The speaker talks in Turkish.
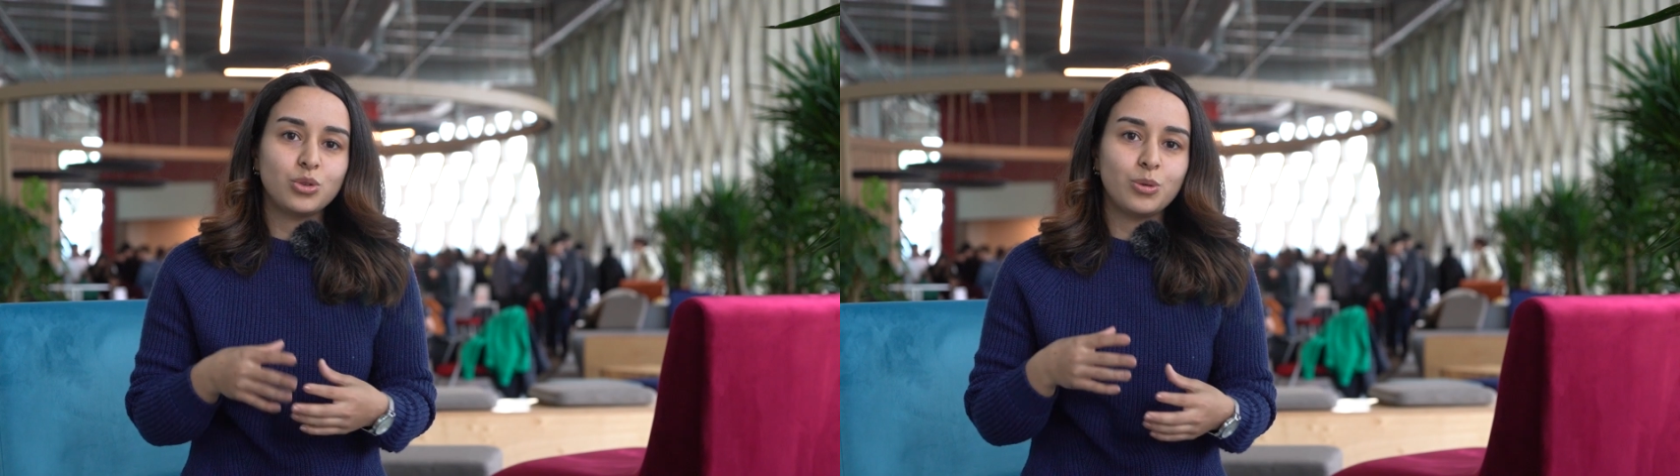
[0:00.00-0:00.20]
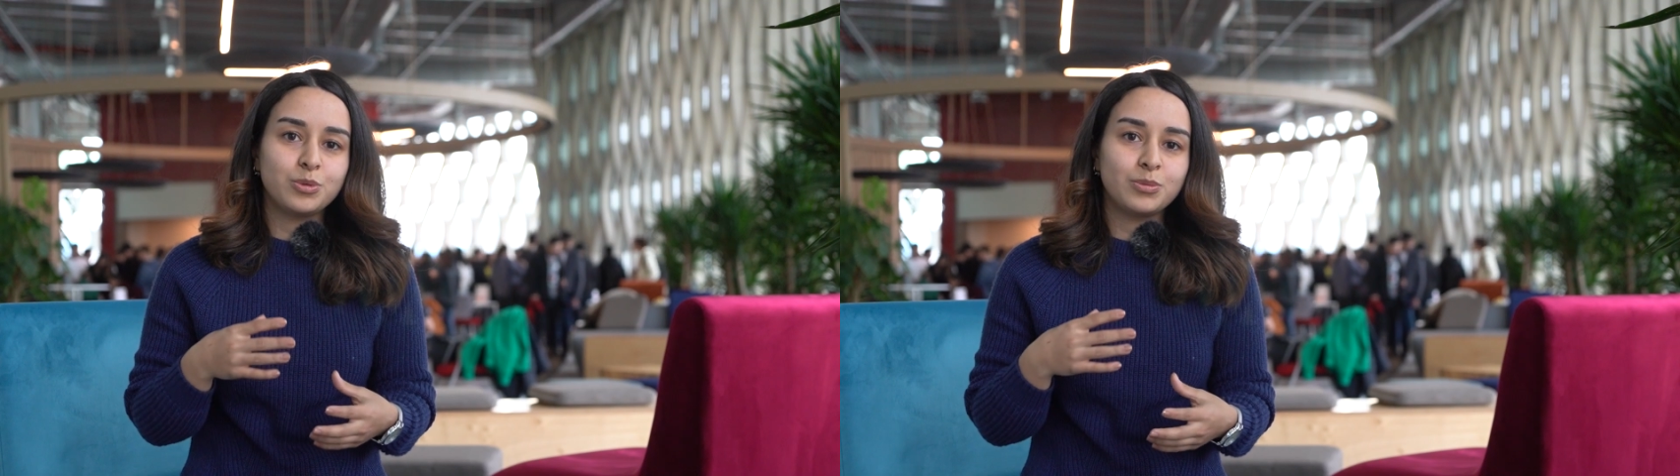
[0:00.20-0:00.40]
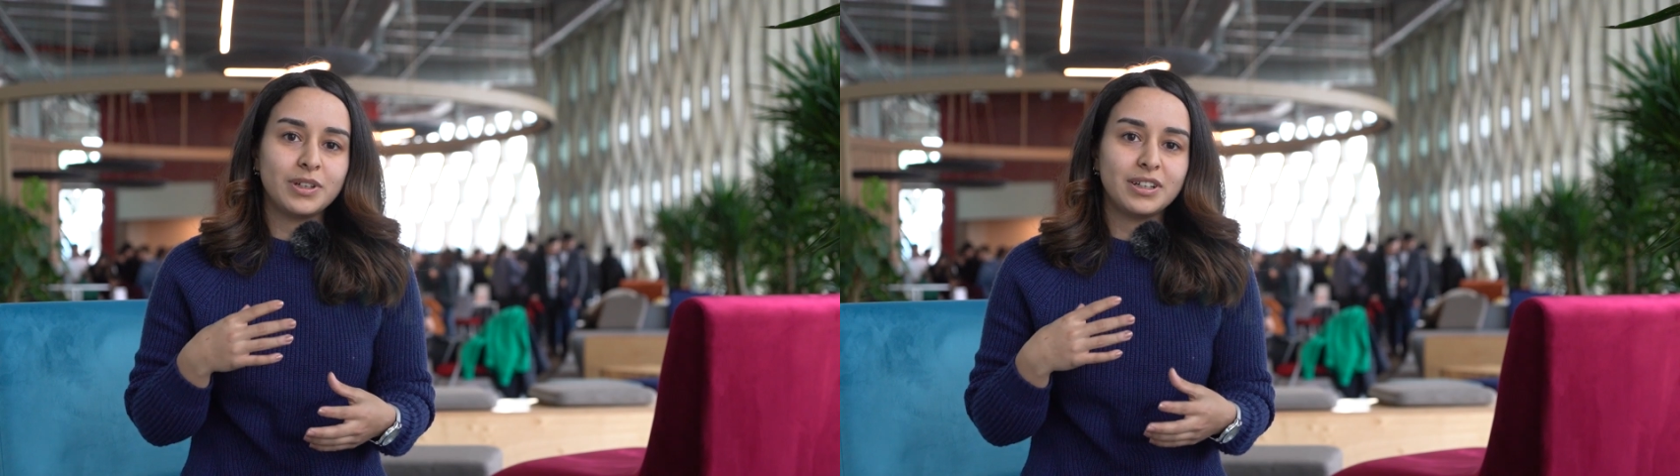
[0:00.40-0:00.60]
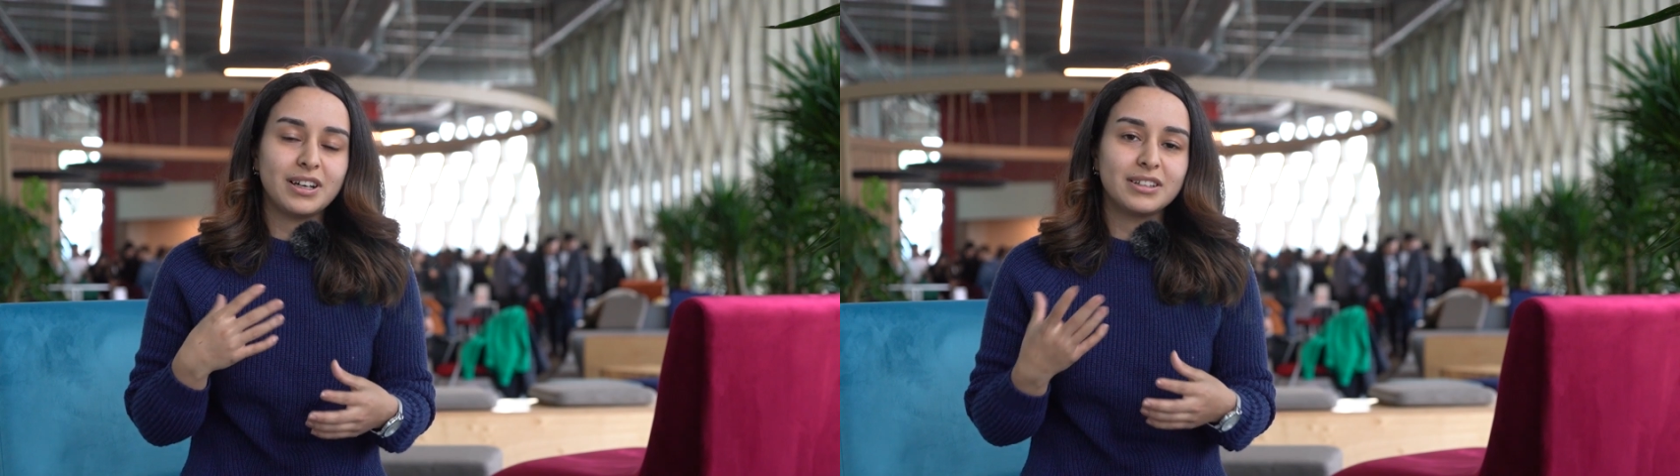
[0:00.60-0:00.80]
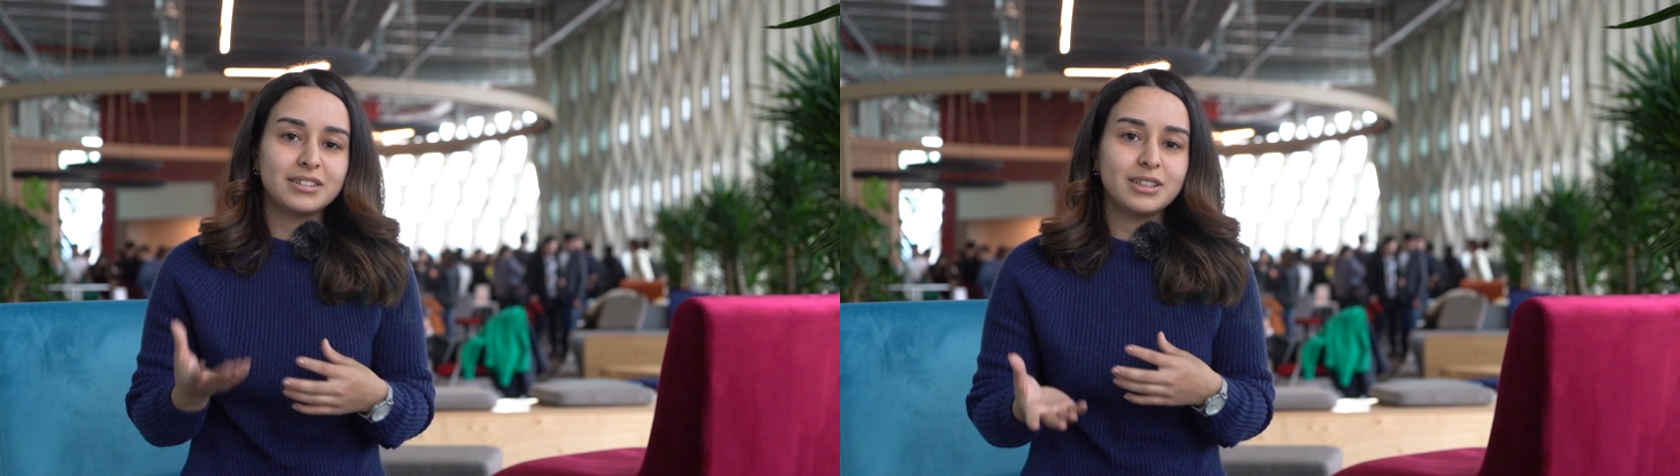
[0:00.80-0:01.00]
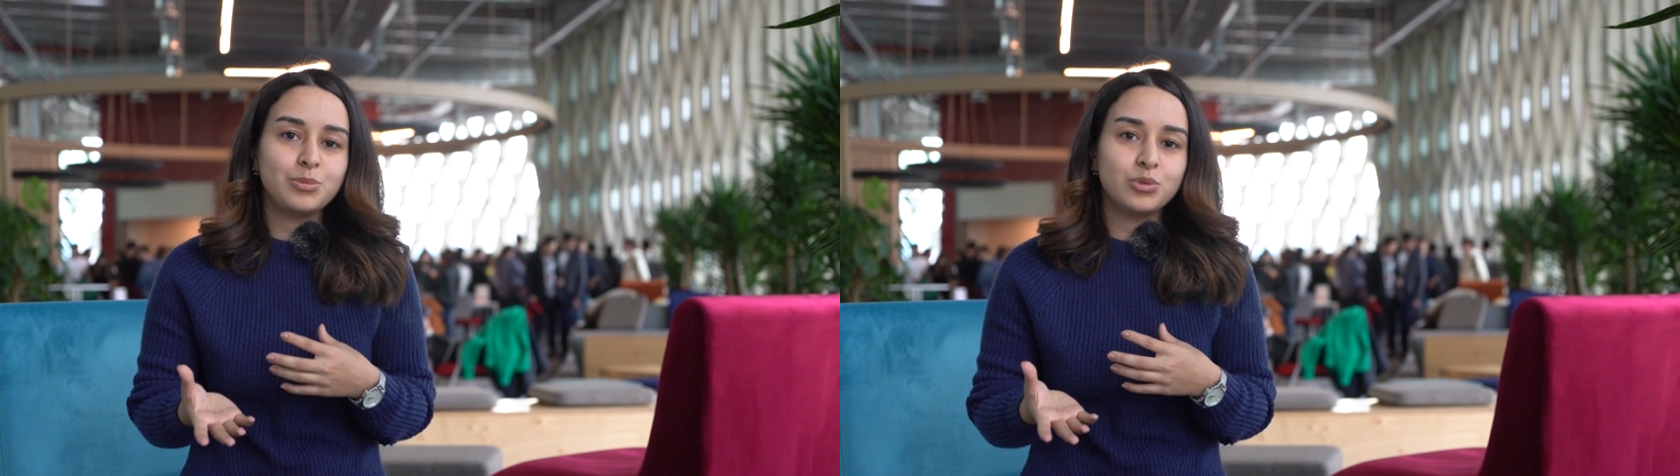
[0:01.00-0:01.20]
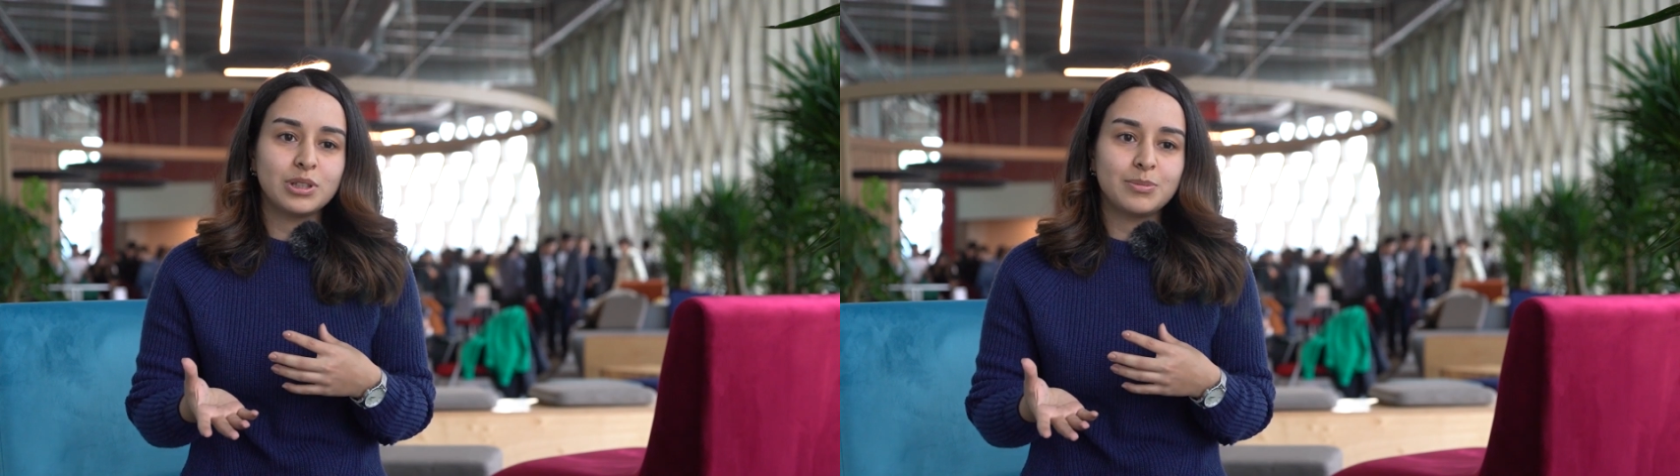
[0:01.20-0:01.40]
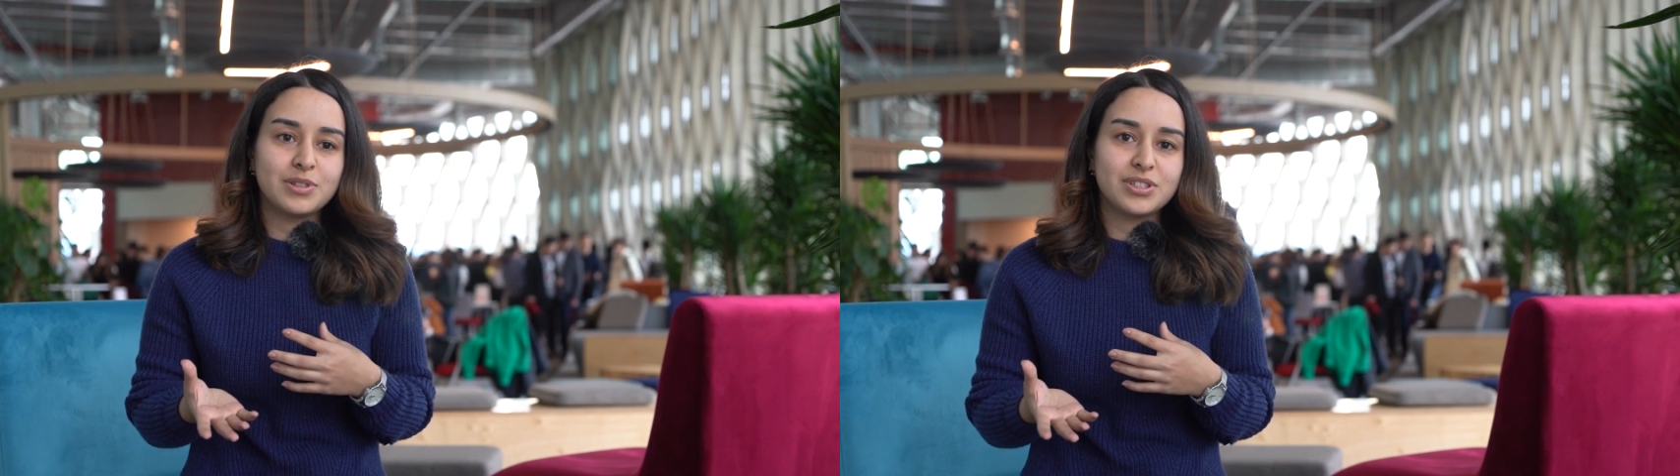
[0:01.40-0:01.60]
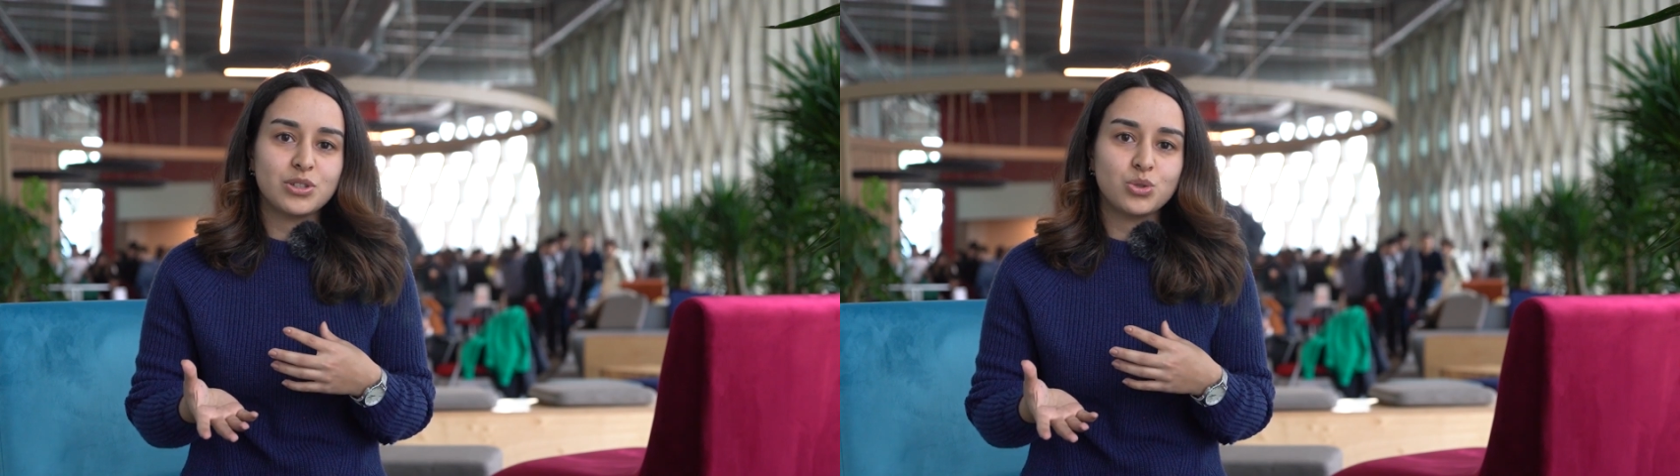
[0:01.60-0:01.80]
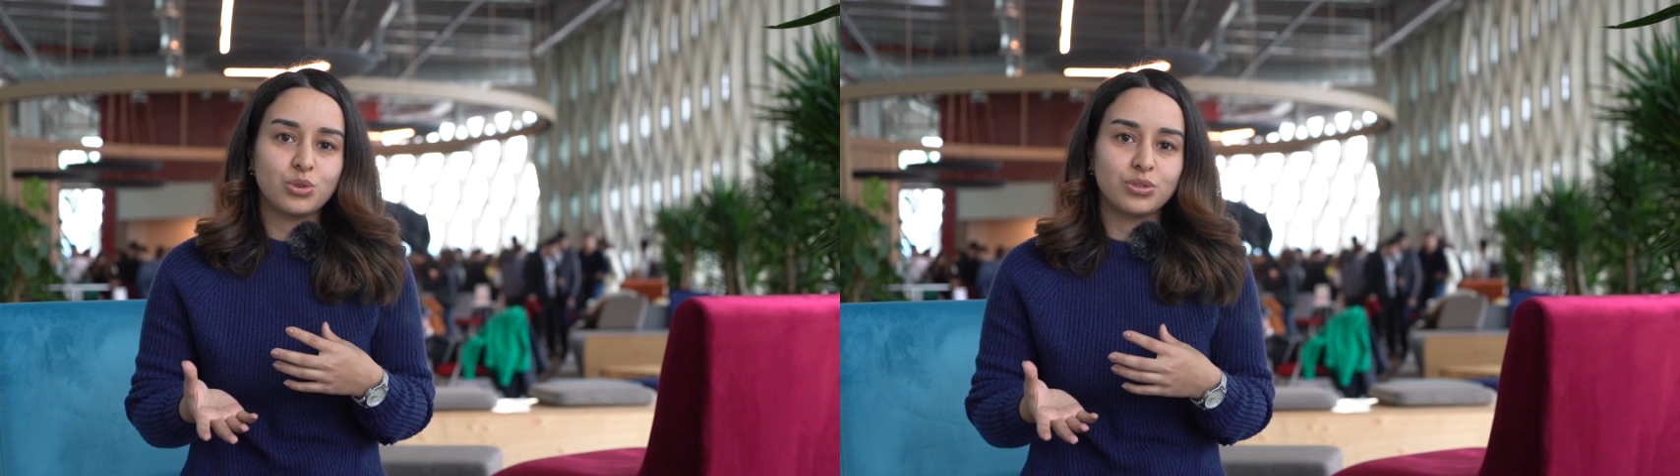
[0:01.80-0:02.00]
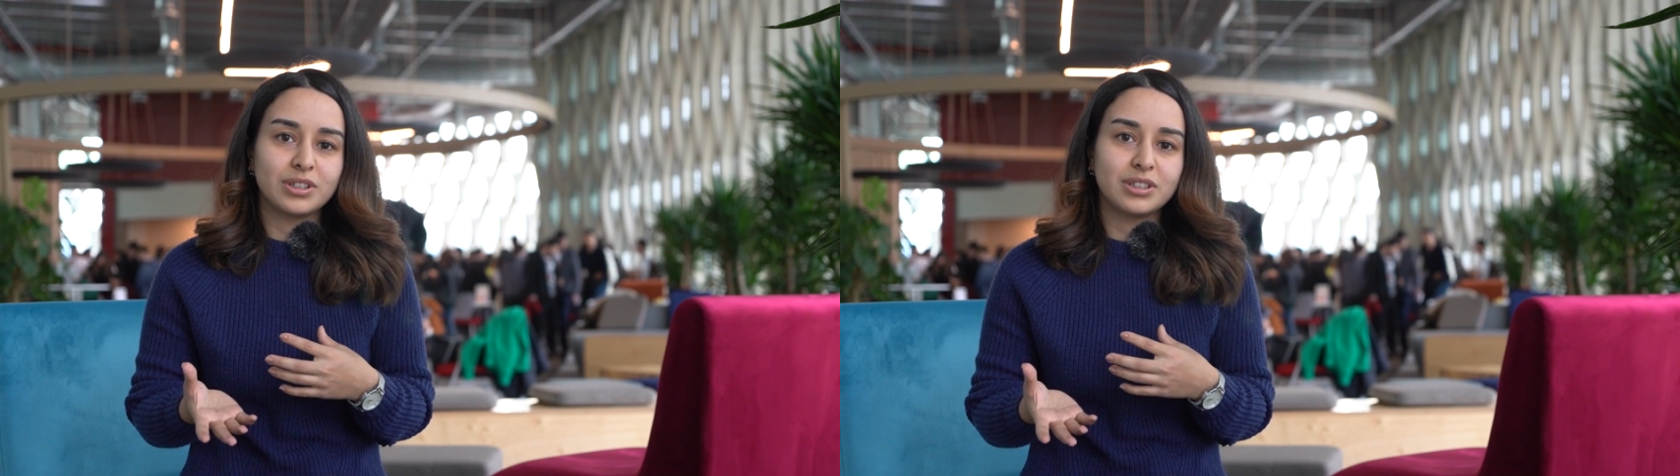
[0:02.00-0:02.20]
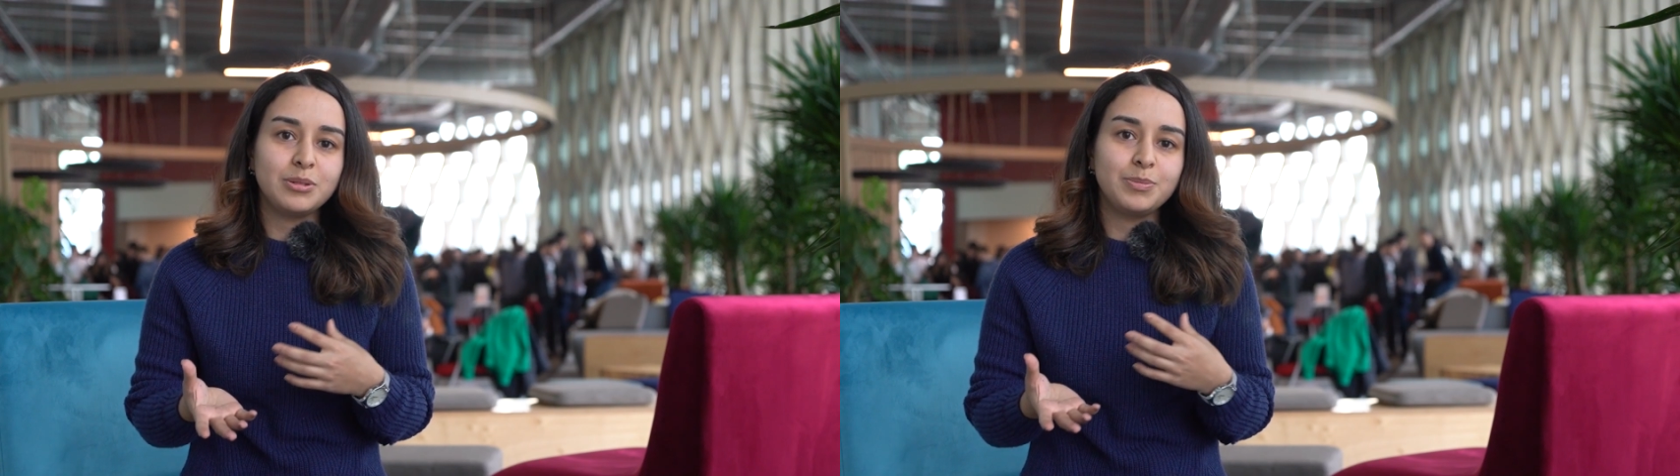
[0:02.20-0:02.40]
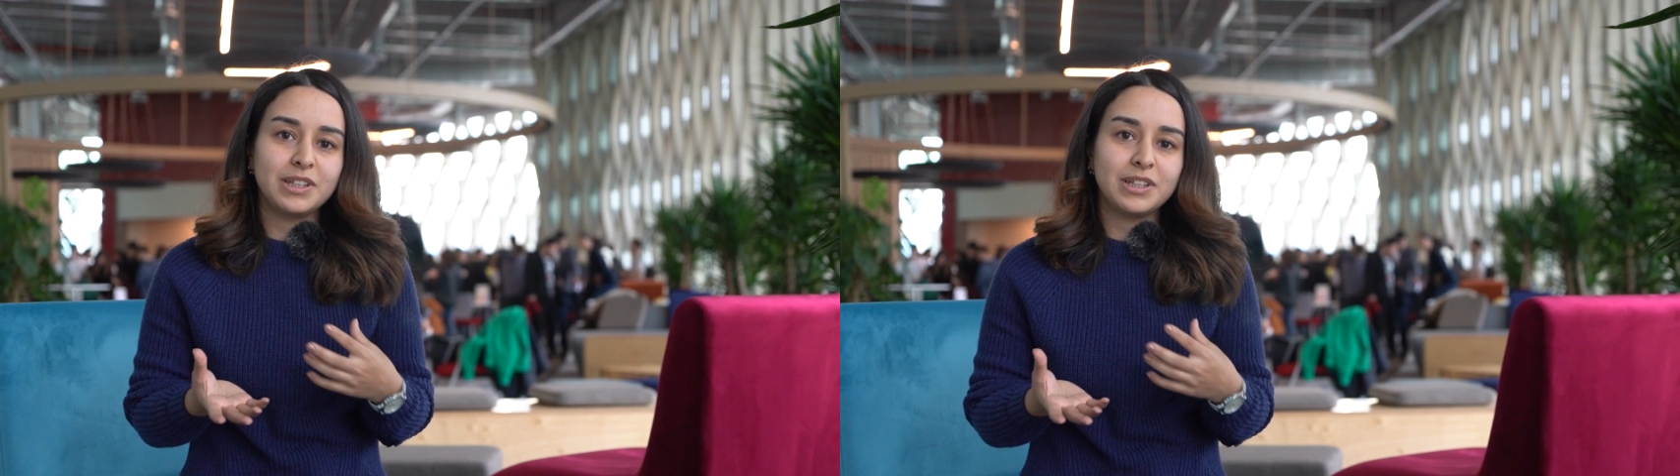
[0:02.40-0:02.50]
topluma katkıda bulunabilecek sorunları